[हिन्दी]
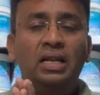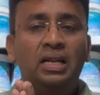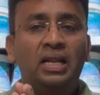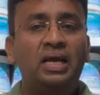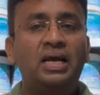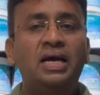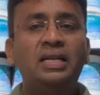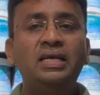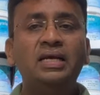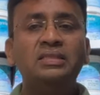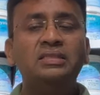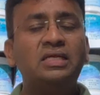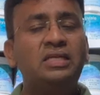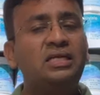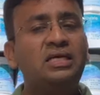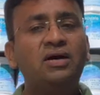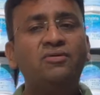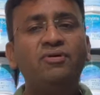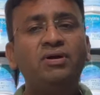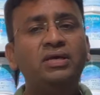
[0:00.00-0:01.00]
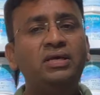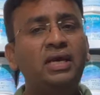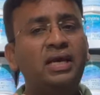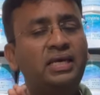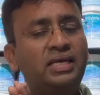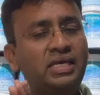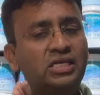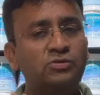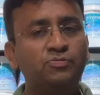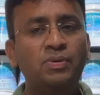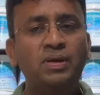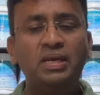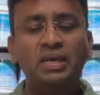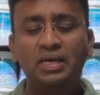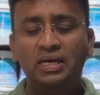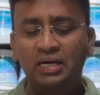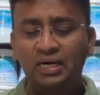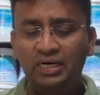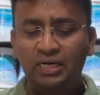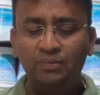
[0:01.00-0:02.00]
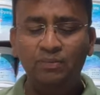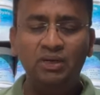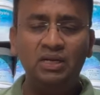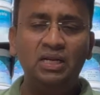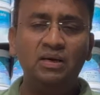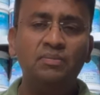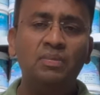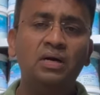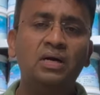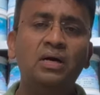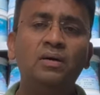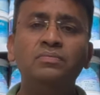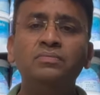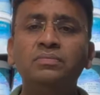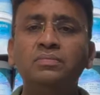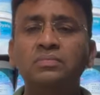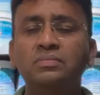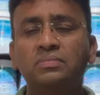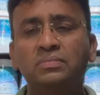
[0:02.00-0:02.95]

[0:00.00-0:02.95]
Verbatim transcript: लगाने का तरीका वही है कि इसमें एक लीटर में लगभग हम